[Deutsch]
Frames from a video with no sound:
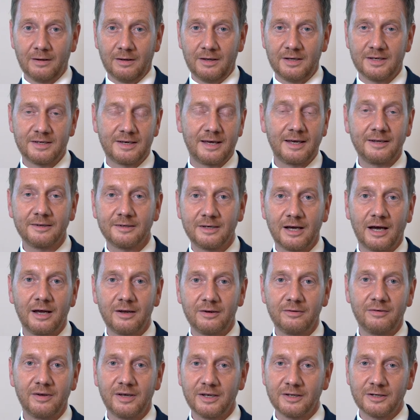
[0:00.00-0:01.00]
Ich kenne
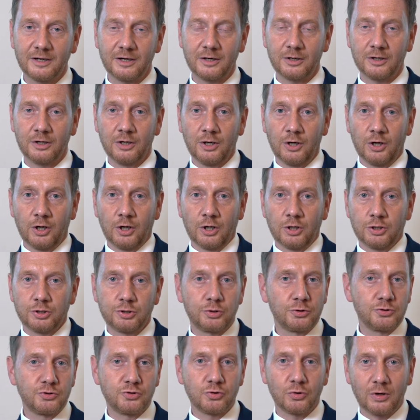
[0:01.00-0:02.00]
Kai Wegner
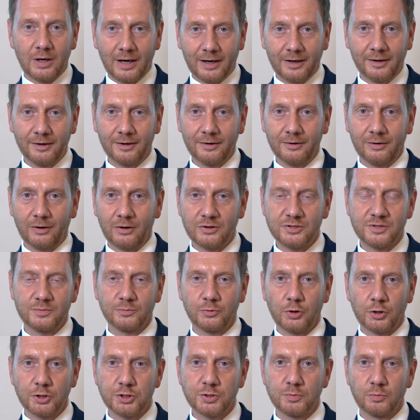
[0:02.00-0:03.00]
schon so lange aus dem
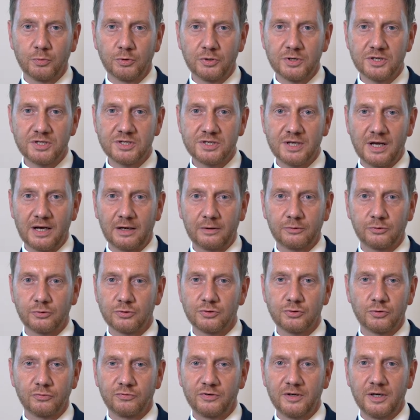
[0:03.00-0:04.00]
Deutschen Bundestag
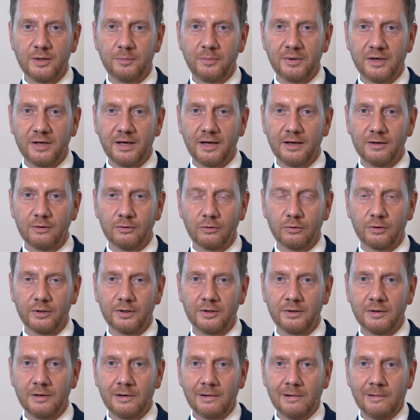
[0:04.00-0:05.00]
durch so viele
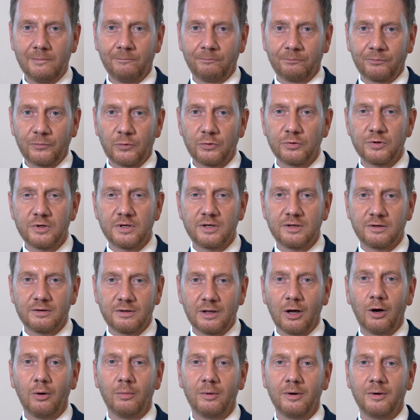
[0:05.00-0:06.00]
Begegnungen. Und ich
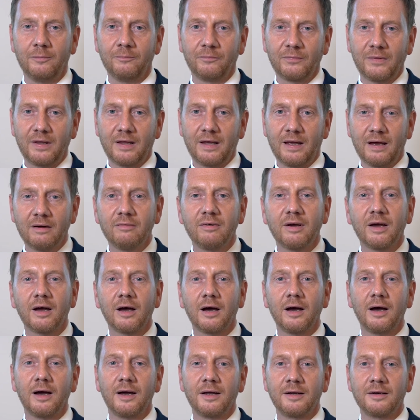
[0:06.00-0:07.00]
glaube, er
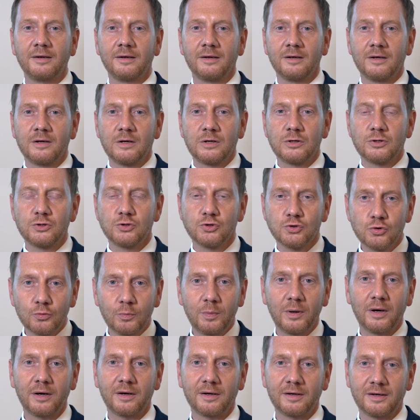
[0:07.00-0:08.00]
wäre ein
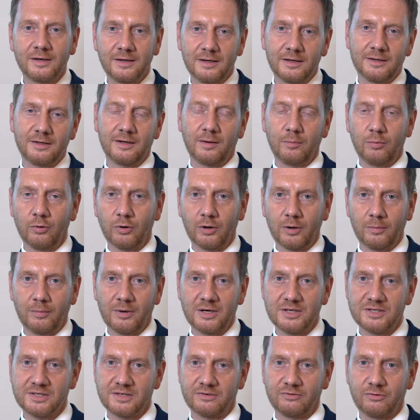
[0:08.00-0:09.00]
super regierender
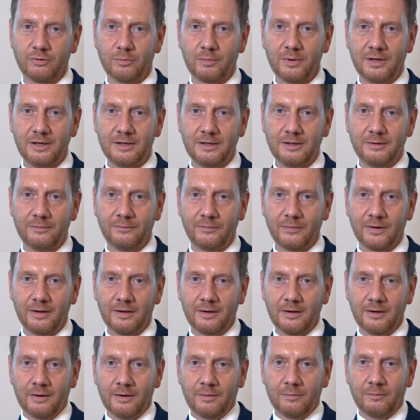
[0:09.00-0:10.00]
Bürgermeister für Berlin.
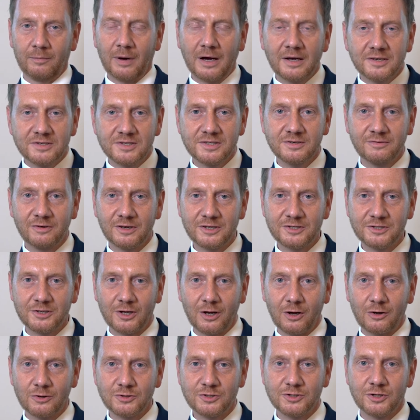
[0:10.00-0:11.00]
Machen Sie was
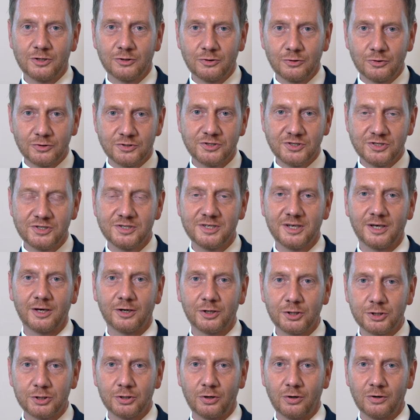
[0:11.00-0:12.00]
draus, nutzen Sie
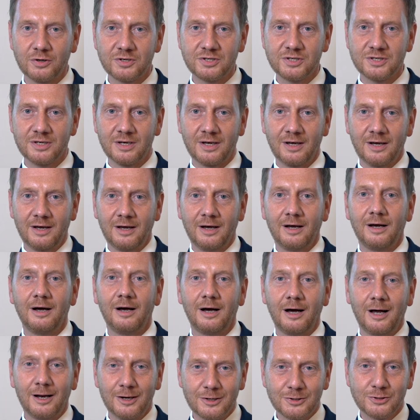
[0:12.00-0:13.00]
Ihre Chance.
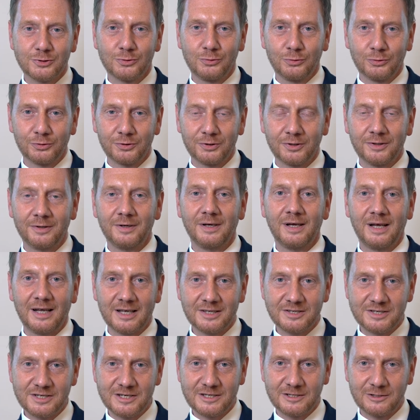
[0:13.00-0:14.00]
Alles Gute,
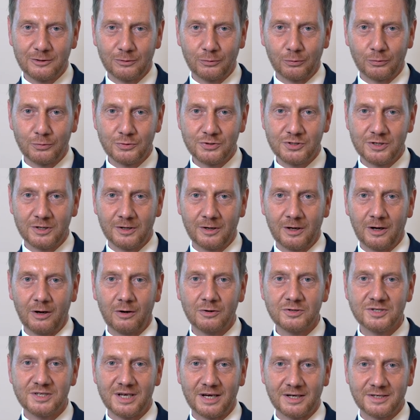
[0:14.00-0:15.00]
herzliche Grüße
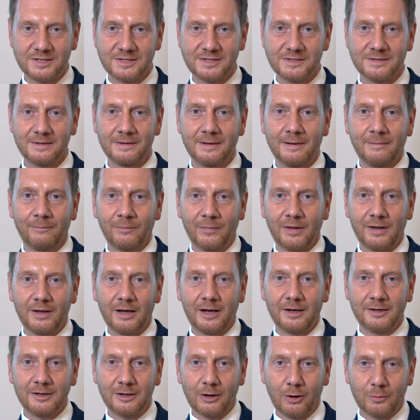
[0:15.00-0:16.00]
aus Sachsen
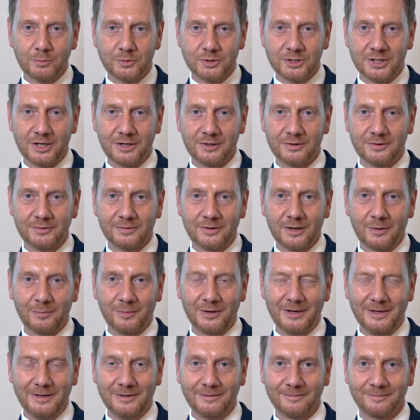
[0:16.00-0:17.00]
an die Hauptstadt nach
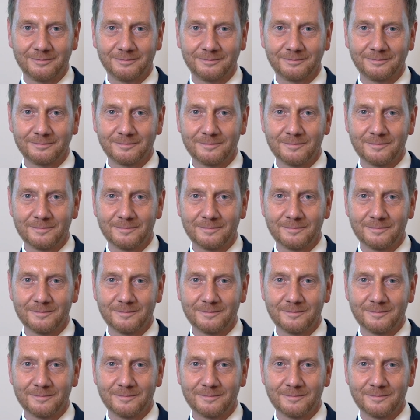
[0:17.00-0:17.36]
Berlin.